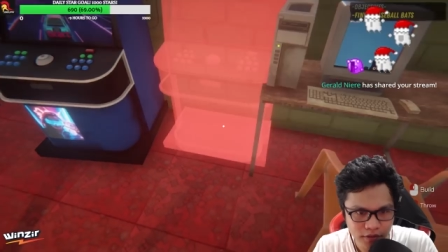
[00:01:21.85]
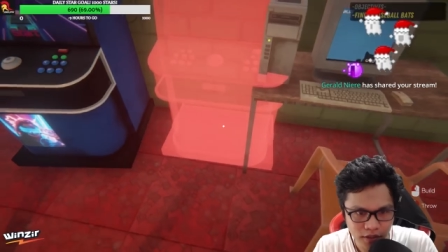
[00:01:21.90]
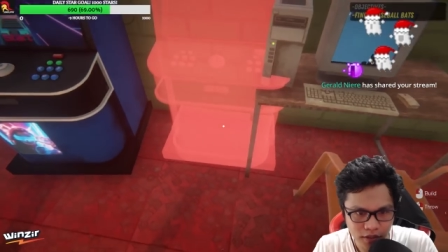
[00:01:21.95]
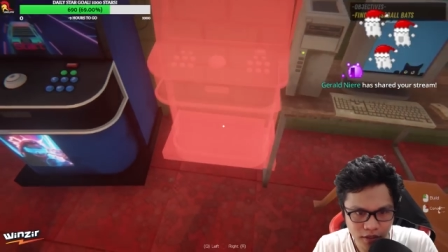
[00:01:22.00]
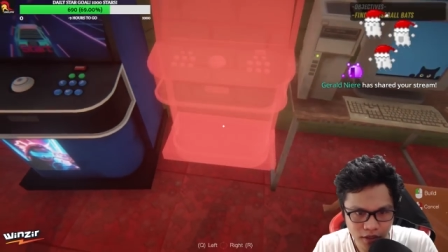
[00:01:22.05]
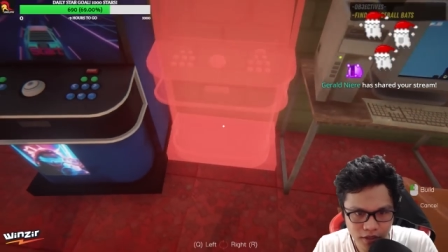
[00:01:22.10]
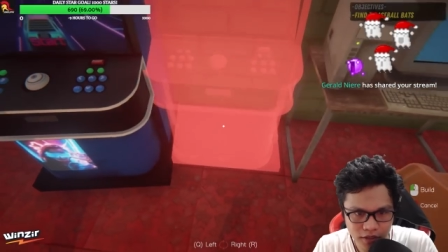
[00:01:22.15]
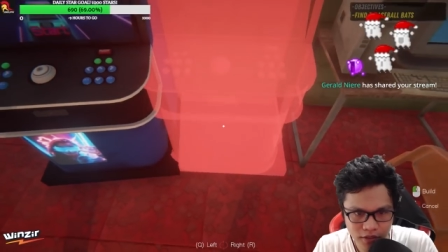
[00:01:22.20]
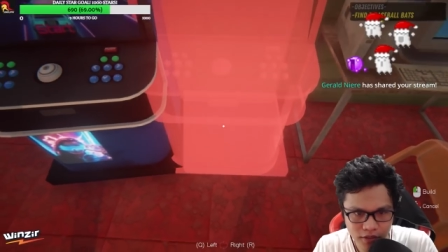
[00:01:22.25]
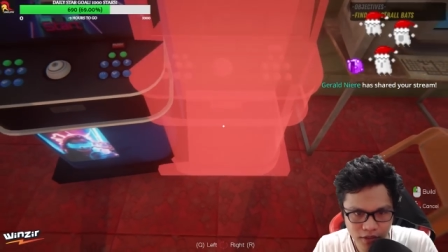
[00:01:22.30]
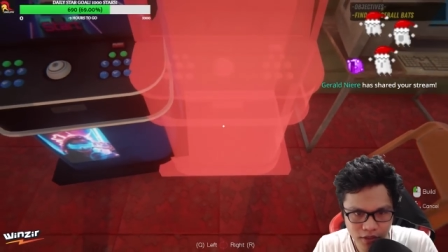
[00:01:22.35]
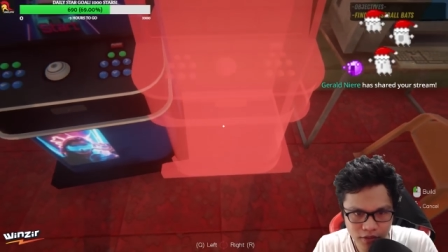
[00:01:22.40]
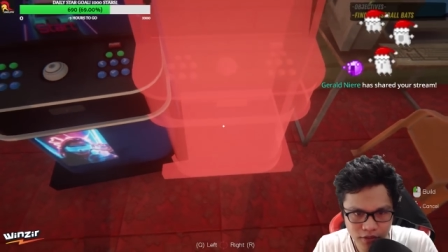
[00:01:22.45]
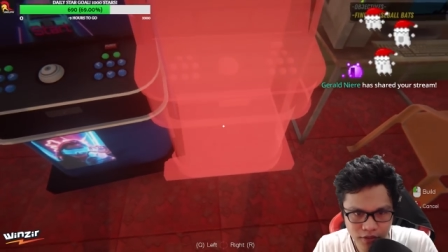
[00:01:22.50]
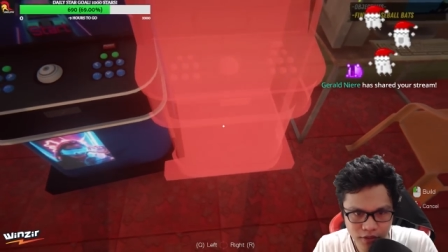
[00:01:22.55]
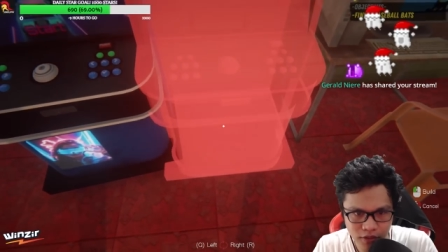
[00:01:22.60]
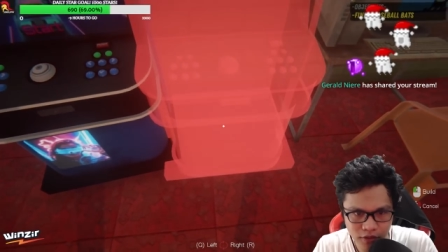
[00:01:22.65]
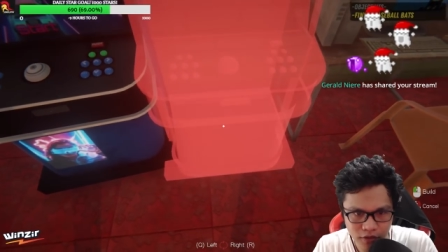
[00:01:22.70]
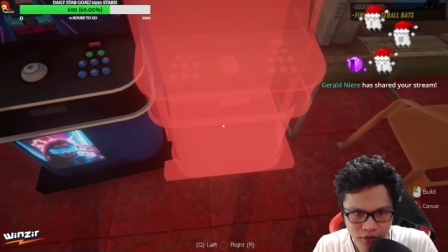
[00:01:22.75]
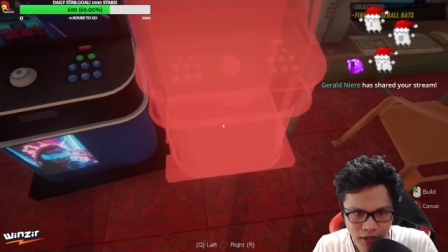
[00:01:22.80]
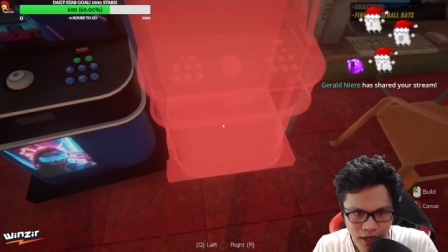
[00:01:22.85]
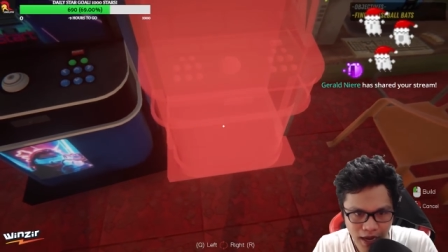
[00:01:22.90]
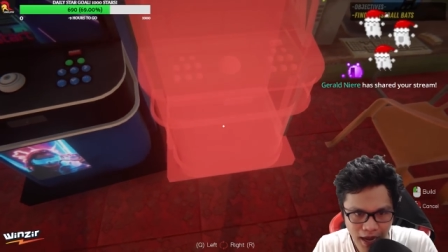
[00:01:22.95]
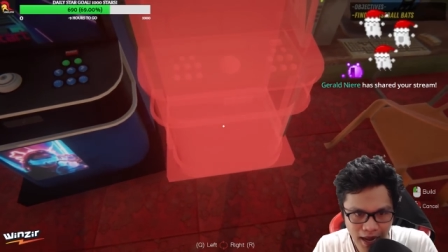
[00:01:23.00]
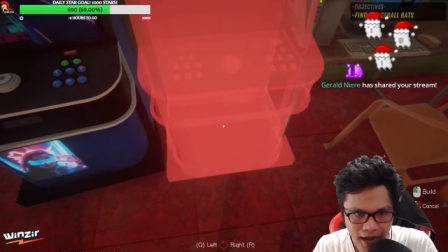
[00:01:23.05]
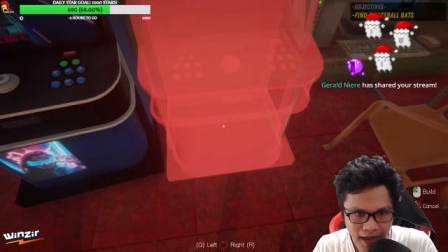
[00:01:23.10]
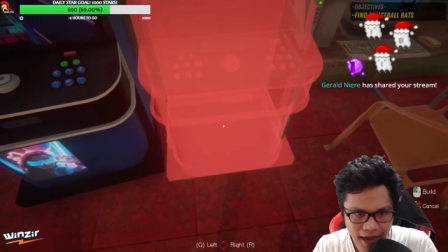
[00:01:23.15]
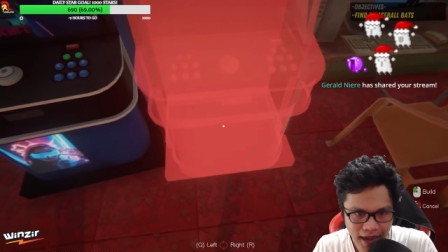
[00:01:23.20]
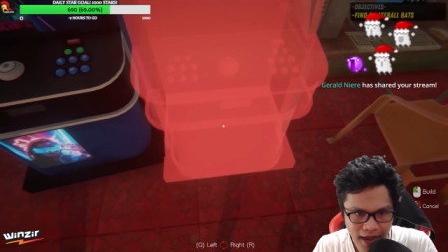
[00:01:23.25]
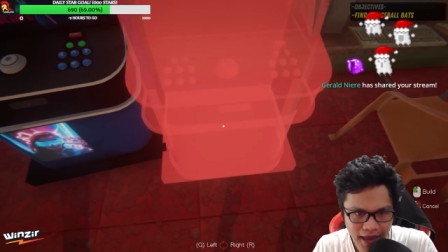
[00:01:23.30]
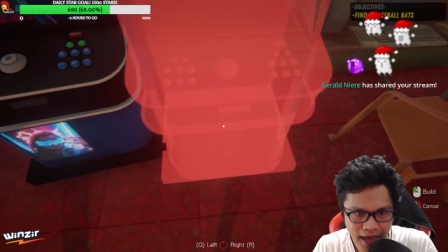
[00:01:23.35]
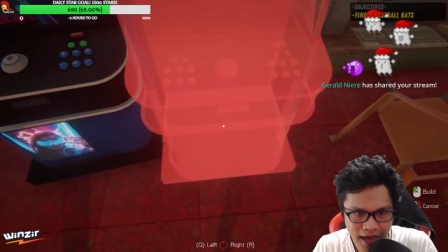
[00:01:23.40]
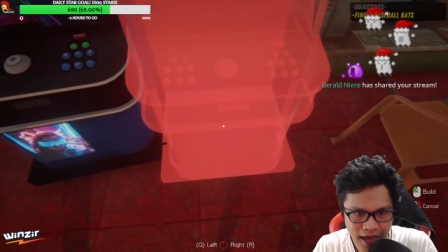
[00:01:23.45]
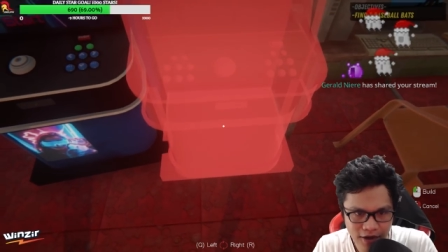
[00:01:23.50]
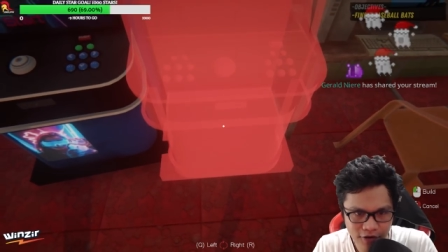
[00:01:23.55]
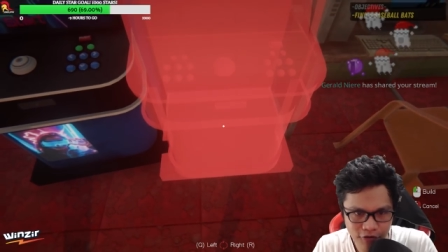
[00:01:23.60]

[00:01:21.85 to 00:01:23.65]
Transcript: Ang arcade rin. Hala!